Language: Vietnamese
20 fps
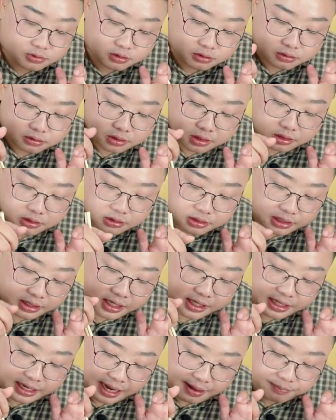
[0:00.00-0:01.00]
cho nên
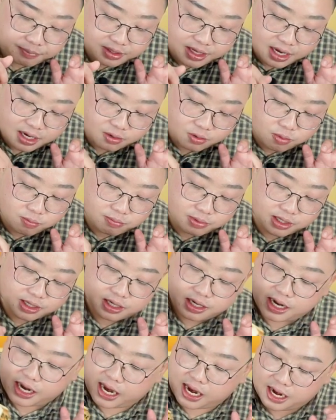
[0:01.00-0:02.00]
cái cảm giác của mình
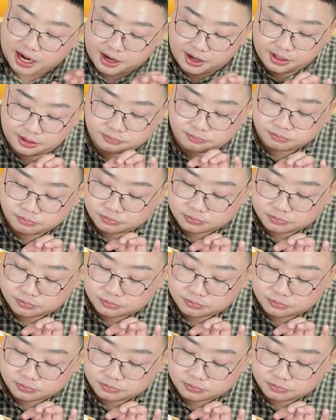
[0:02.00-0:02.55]
ăn đó,